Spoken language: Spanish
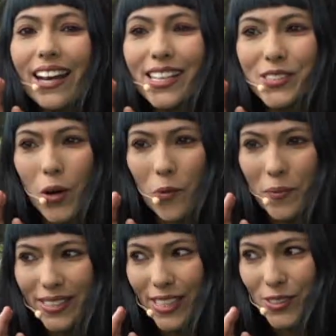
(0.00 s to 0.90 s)
las
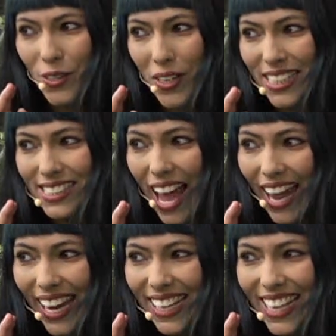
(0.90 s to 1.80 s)
conversaciones
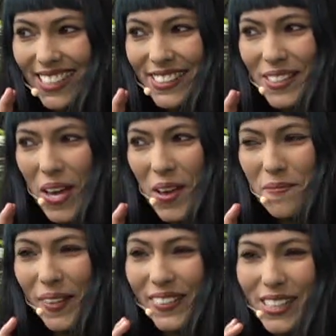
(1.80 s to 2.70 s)
ajenas
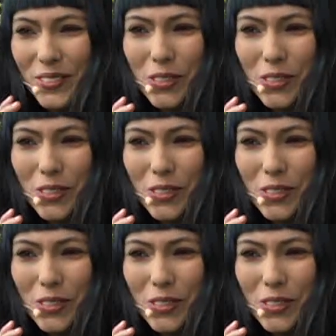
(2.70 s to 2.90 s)
mientras nos